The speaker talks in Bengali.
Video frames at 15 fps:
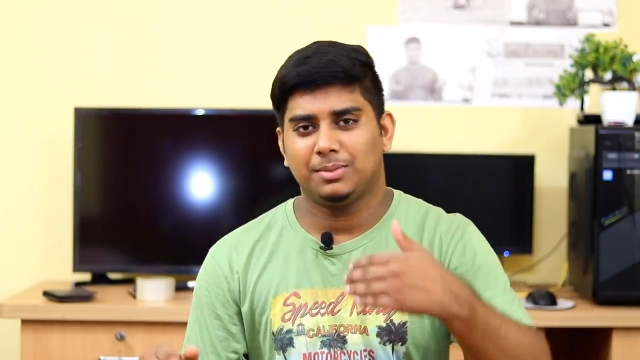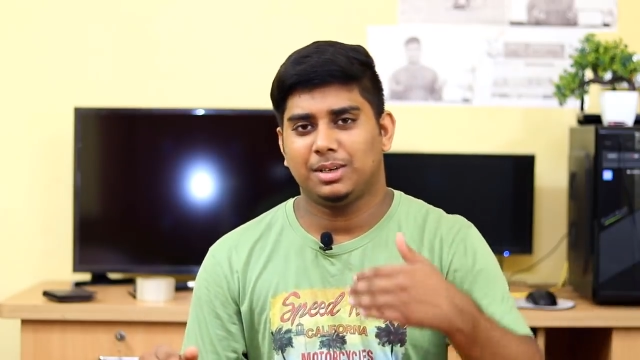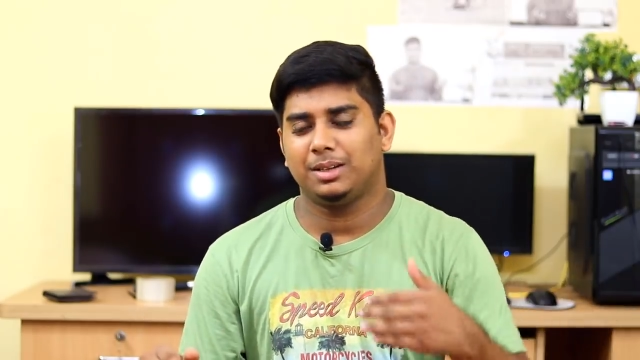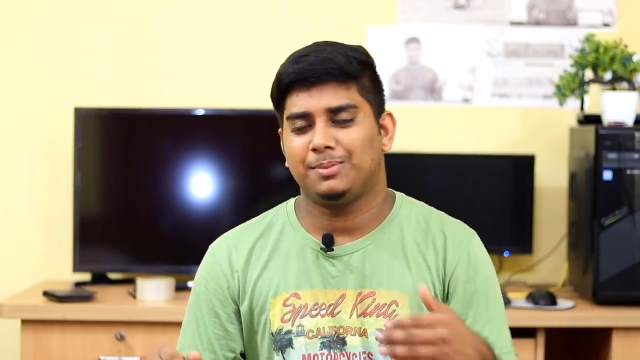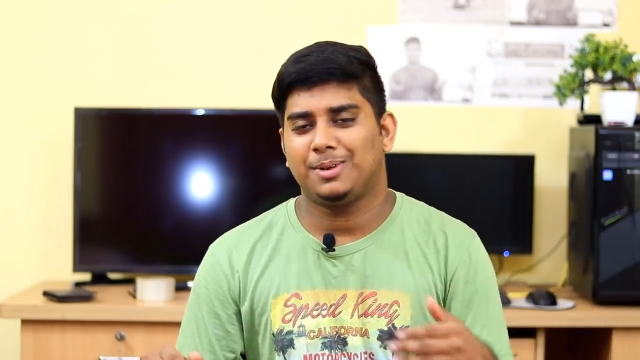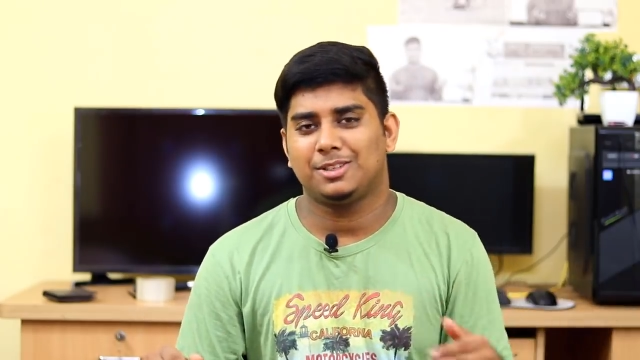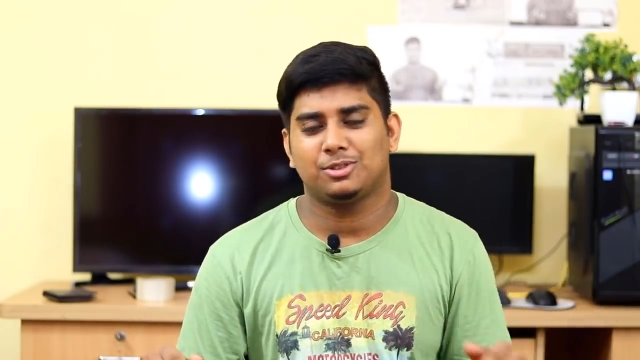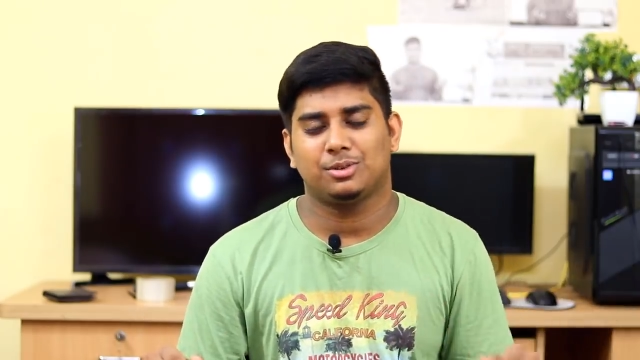
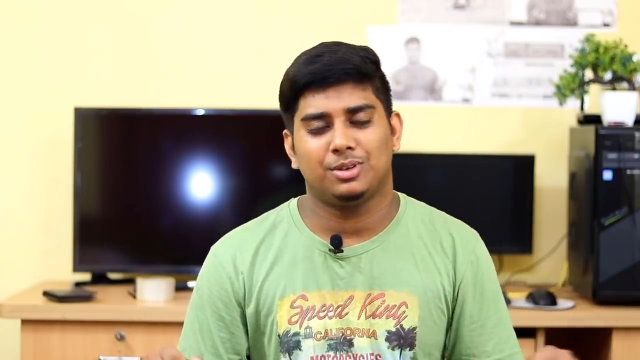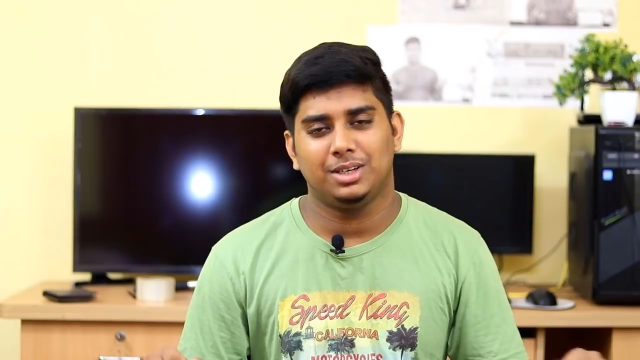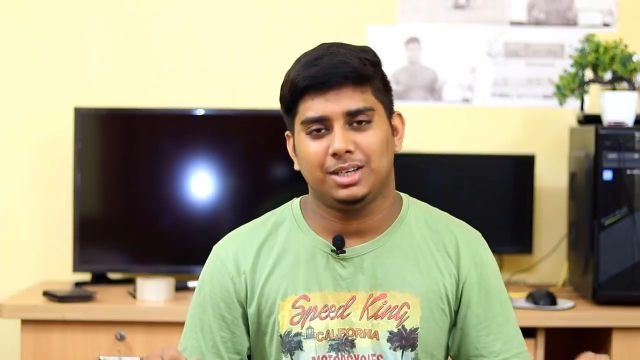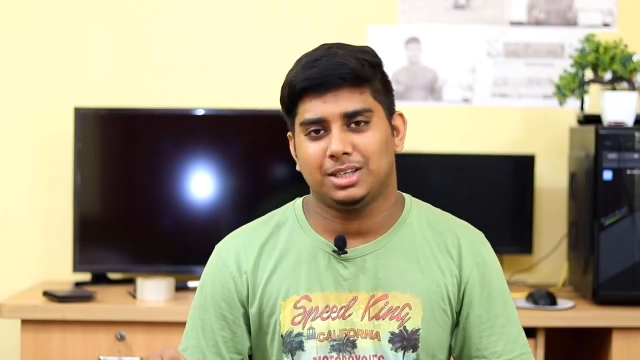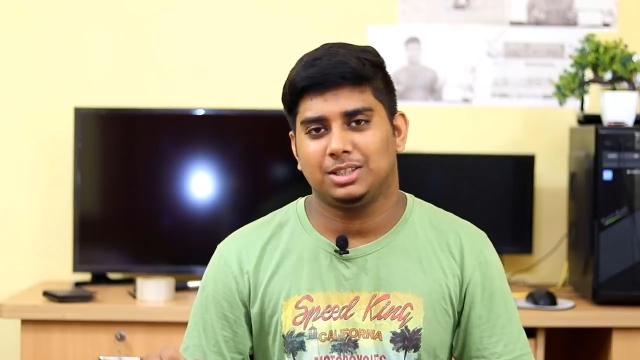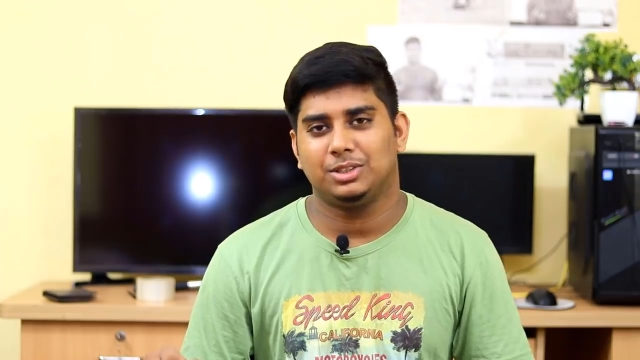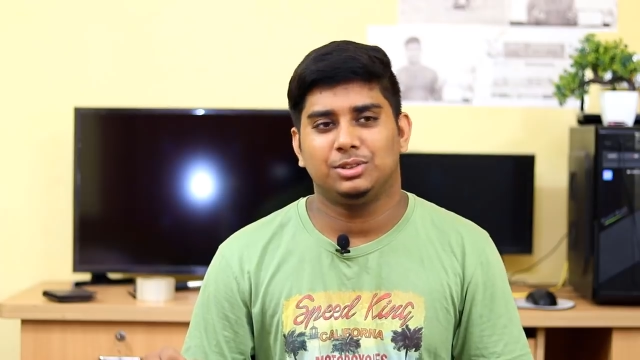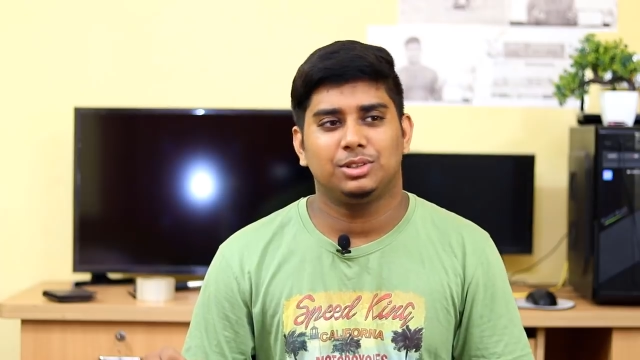মানে পাস করে
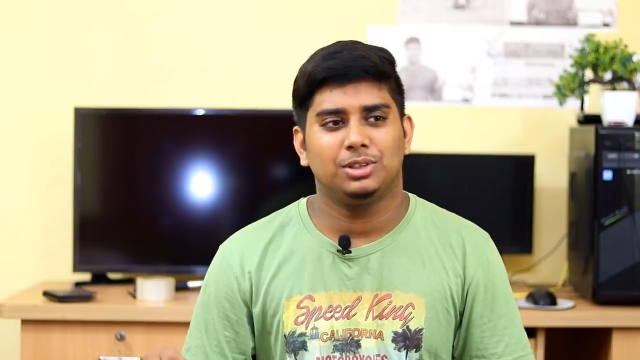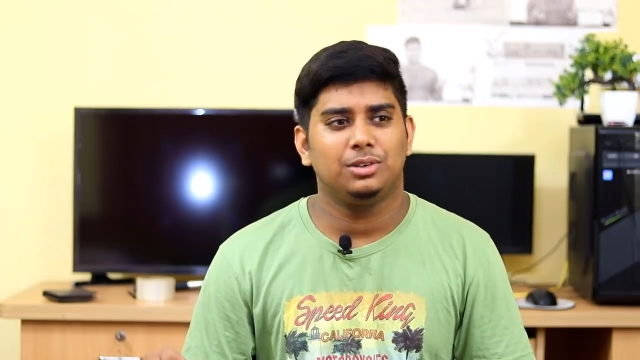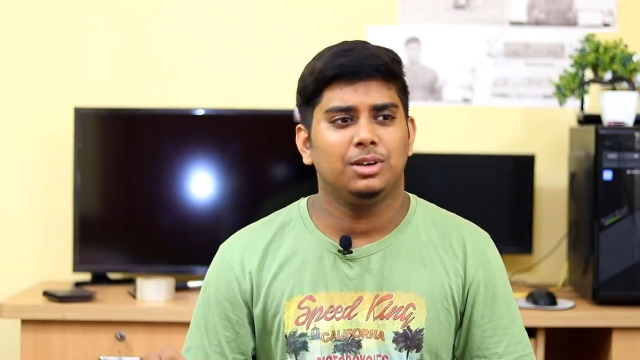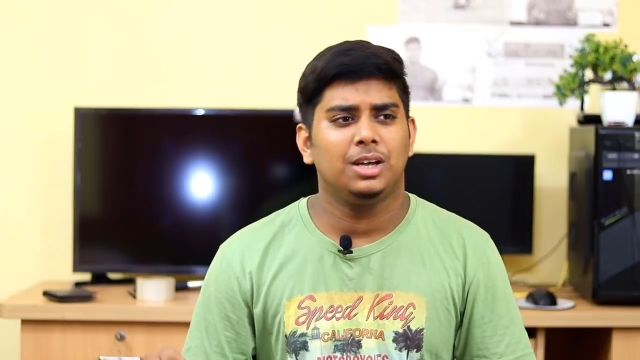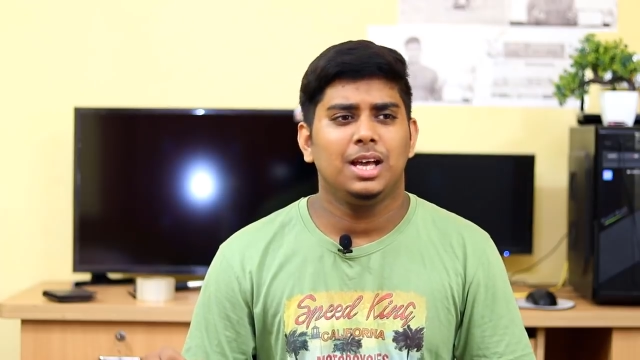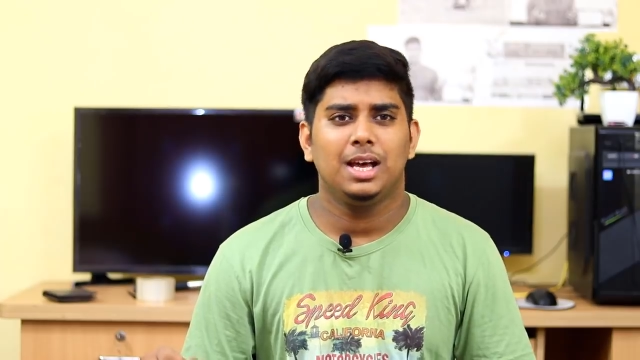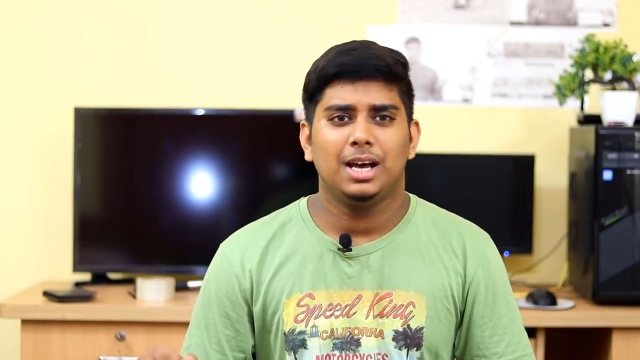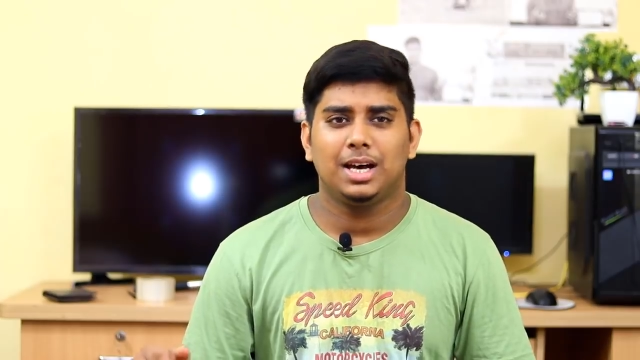নিয়ে আসা হচ্ছিল
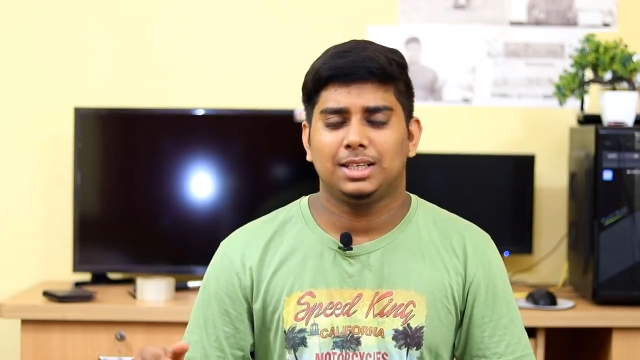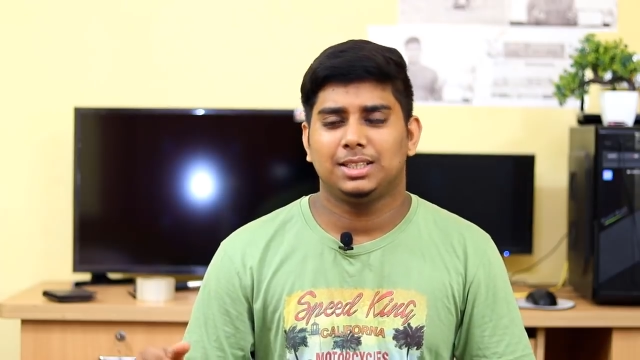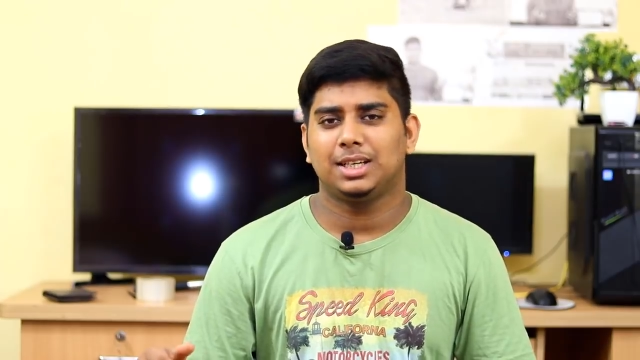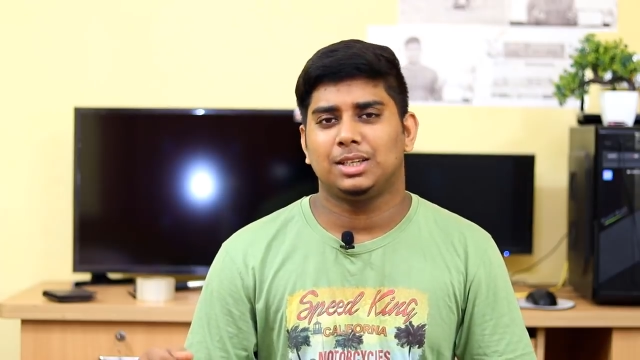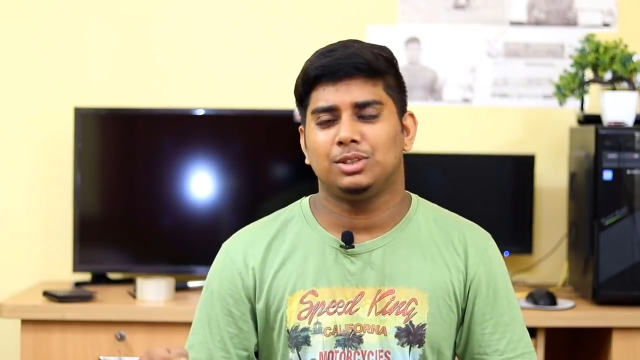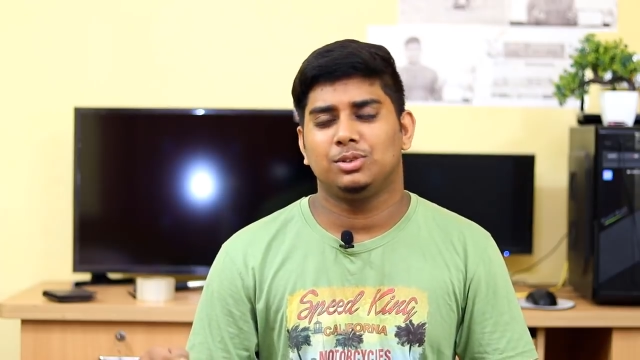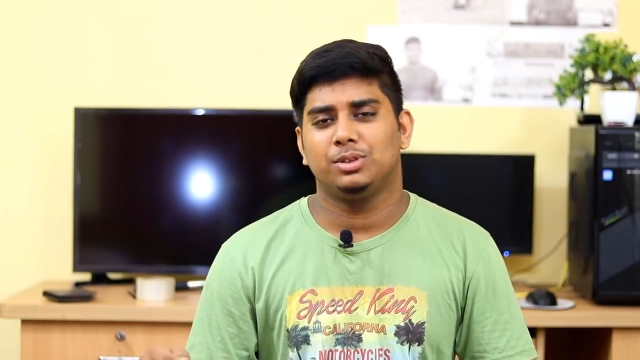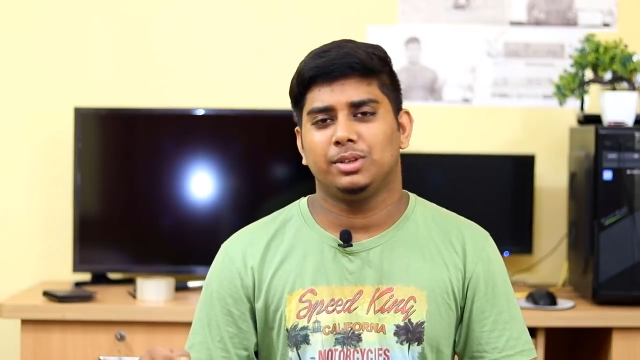আর
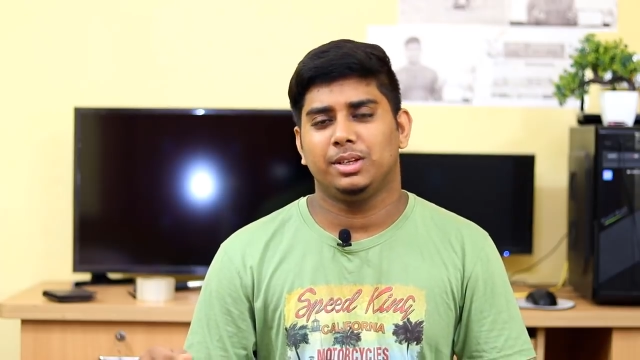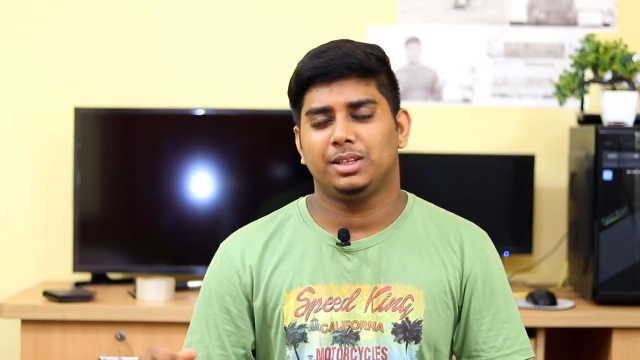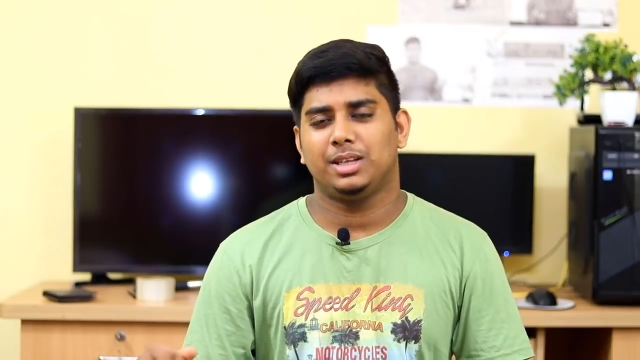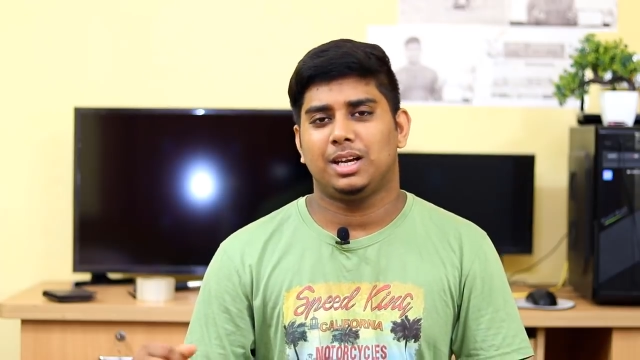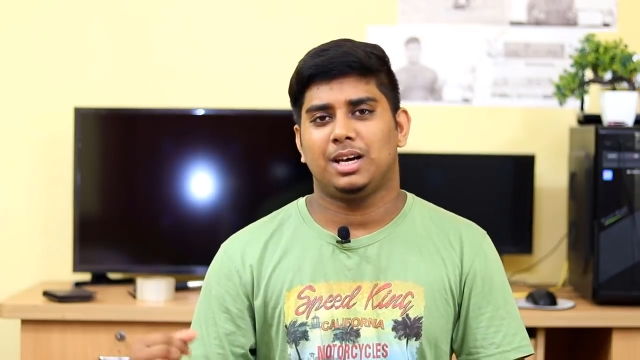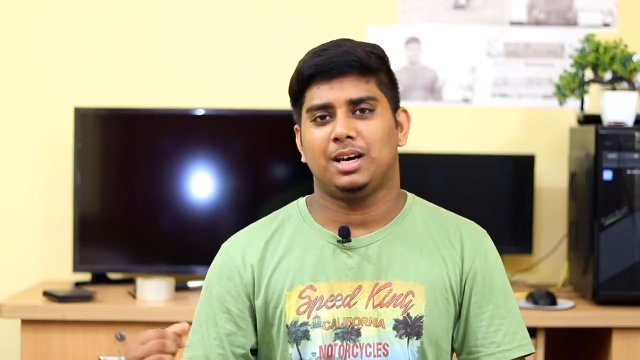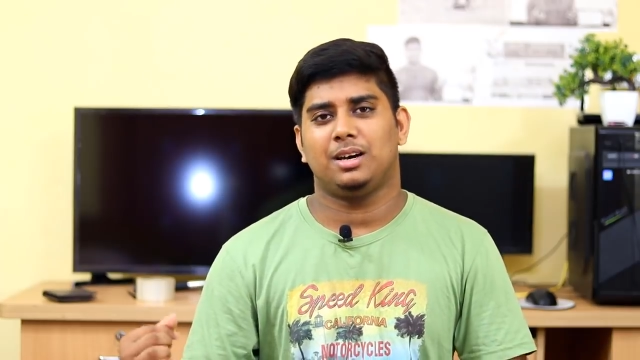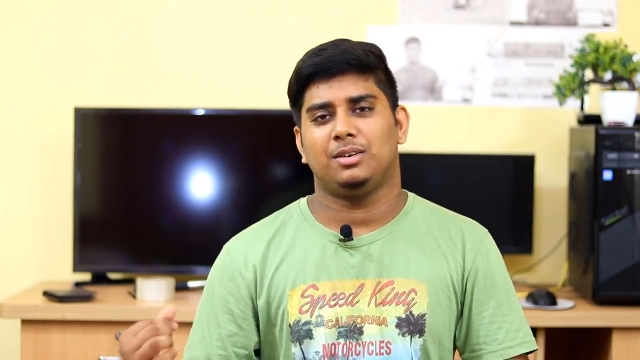তার জন্যই
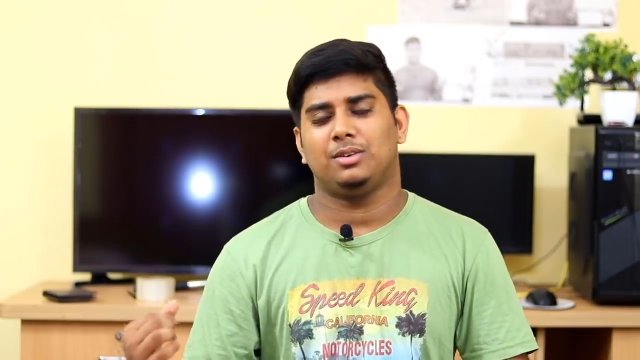তারা